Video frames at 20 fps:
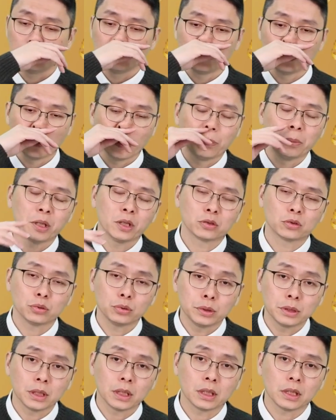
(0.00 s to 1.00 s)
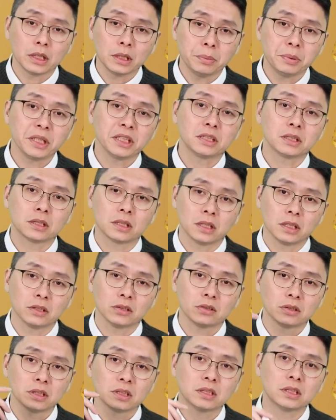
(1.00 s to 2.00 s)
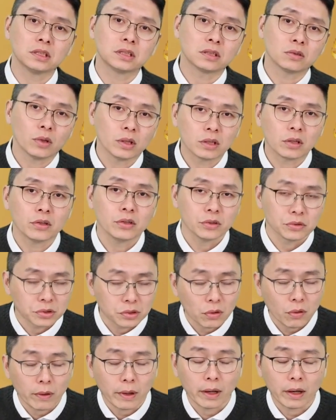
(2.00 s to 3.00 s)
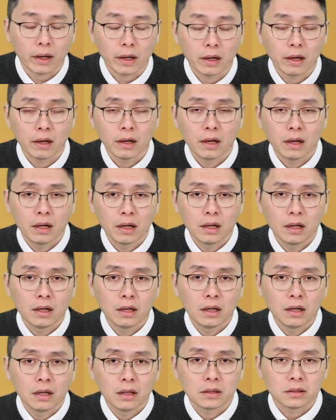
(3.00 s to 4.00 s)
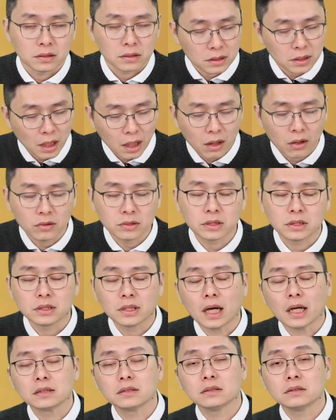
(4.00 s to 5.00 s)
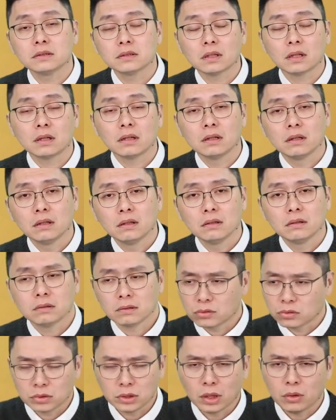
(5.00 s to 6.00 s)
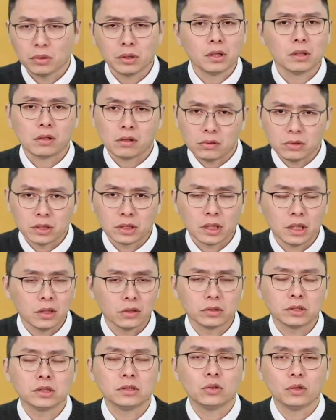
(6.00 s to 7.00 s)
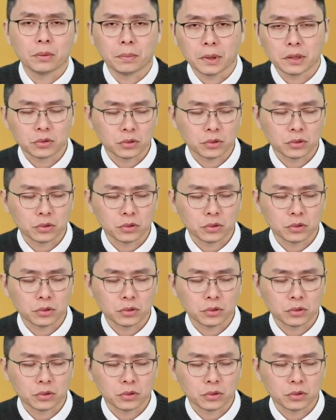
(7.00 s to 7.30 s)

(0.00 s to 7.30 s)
如果没有除以二，EPS 可能就是四十块到六十块，超级大成长，股价回到高点当然有机会嘛。